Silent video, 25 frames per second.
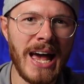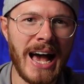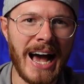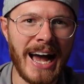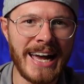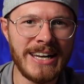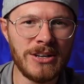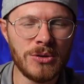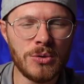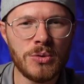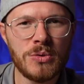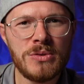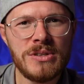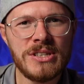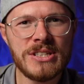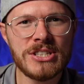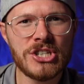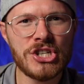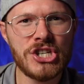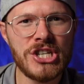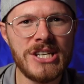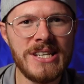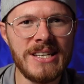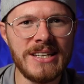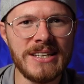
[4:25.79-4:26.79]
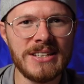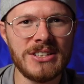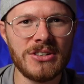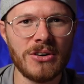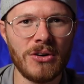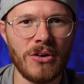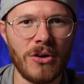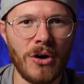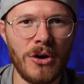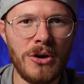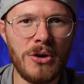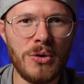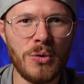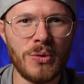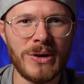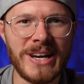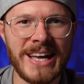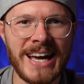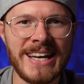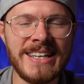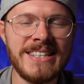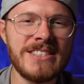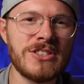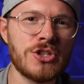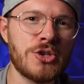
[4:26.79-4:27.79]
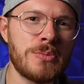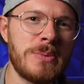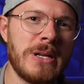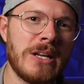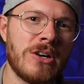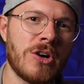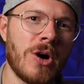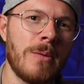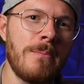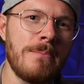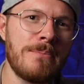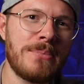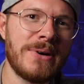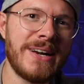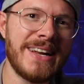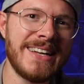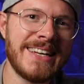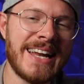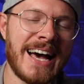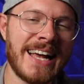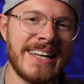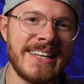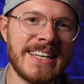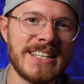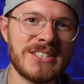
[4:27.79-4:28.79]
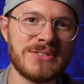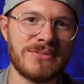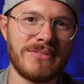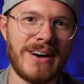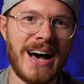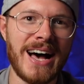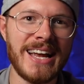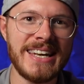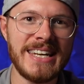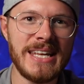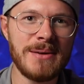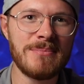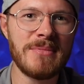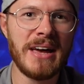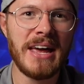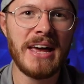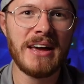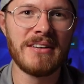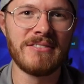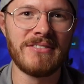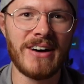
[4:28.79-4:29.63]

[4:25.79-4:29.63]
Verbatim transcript: eine unterschiedliche Rolle und kann dieses Spiel komplett anders wahrnehmen,